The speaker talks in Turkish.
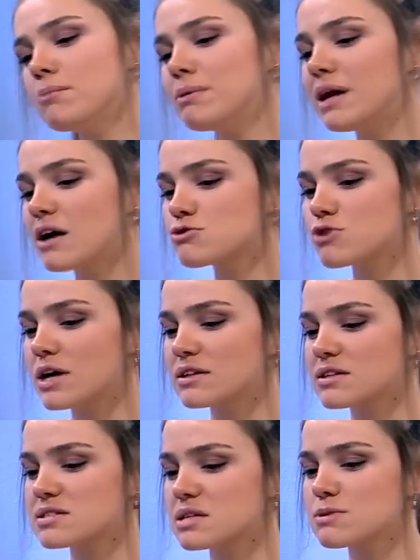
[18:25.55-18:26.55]

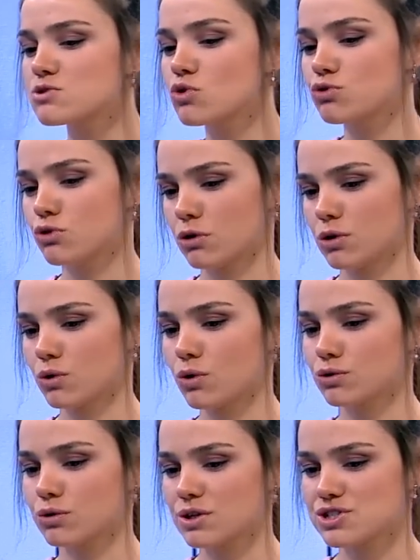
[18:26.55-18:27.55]
Bilanço etkisi biz nötr
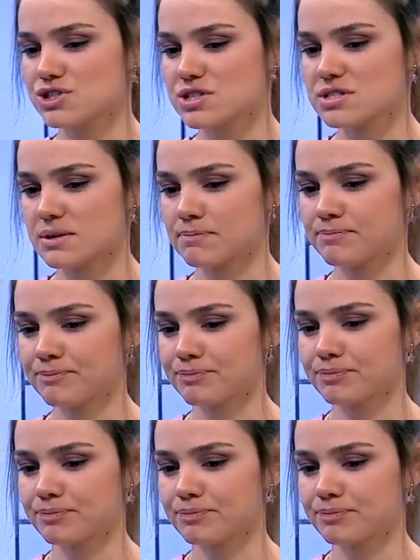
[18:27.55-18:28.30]
olarak okuduk açıkçası.